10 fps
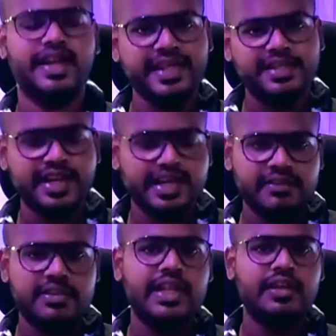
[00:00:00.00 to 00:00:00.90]
நேற்று
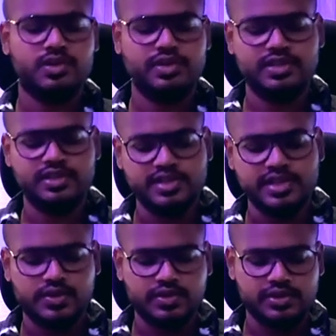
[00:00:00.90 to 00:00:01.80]
நைட் வந்து எனக்கு ஒரு
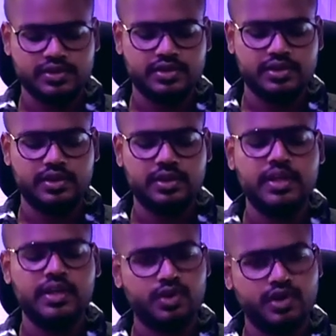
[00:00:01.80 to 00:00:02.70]
சின்ன ஒரு
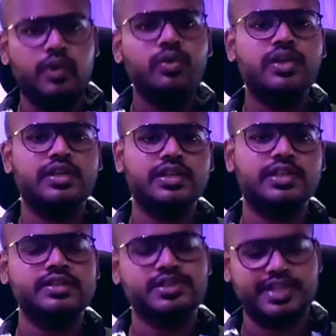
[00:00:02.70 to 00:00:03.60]
ஒரு டவுட் இருந்தது
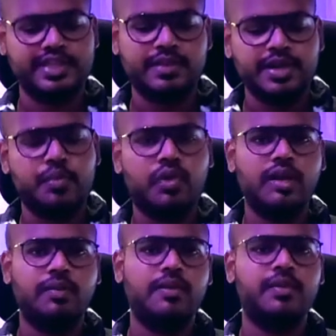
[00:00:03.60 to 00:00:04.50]
சரி இந்த மாதிரி
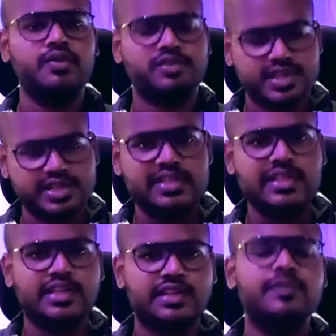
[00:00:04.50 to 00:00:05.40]
போகலாமா அப்படின்னு ஒரு
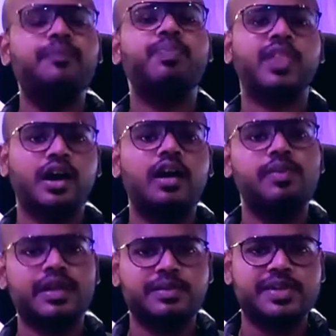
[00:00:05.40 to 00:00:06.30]
சஜஷன் இருந்தது கால்
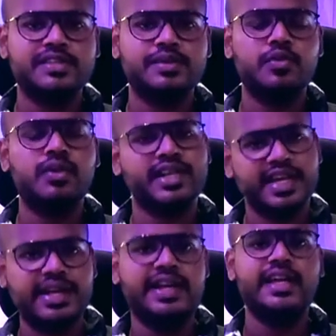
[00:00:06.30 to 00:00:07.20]
பண்ணி பேசினப்போ ஒரு
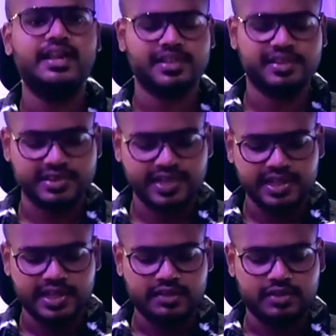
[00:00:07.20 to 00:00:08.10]
கிளியர் ஐடியா இருந்தது
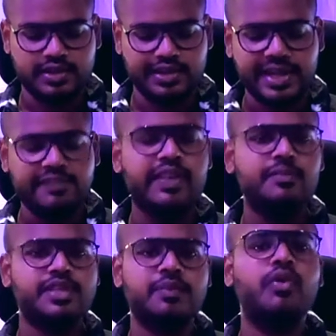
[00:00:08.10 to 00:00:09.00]
ஸோ அந்த லைஃப்
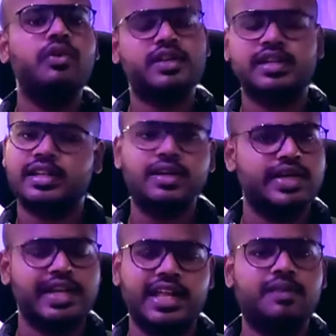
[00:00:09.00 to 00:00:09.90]
டைம் சப்போர்ட்ன்றது தான்
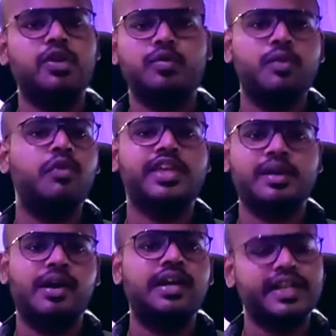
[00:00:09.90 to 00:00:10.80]
எல்லாருக்குமே ரொம்ப
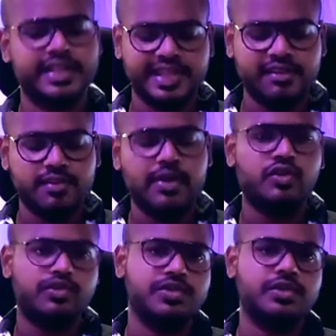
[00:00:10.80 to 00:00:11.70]
முக்கியமான இன்னைக்கு தேவைப்படுற
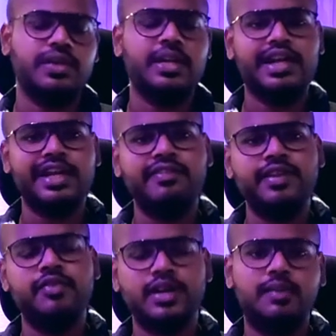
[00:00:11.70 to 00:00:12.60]
ஒரு விஷயம் ஏன்னா லைஃப்
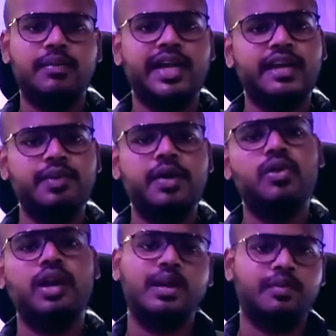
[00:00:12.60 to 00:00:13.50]
டைம் ஃபுல்லாக நம்மளை கைட் பண்ண
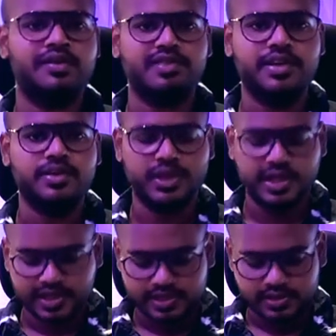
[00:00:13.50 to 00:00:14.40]
ஒரு ஆள் நமக்கு வேணும்
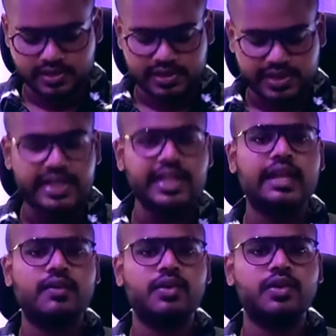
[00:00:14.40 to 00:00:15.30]
ஸோ அது டெக்னிக்கலாகவும்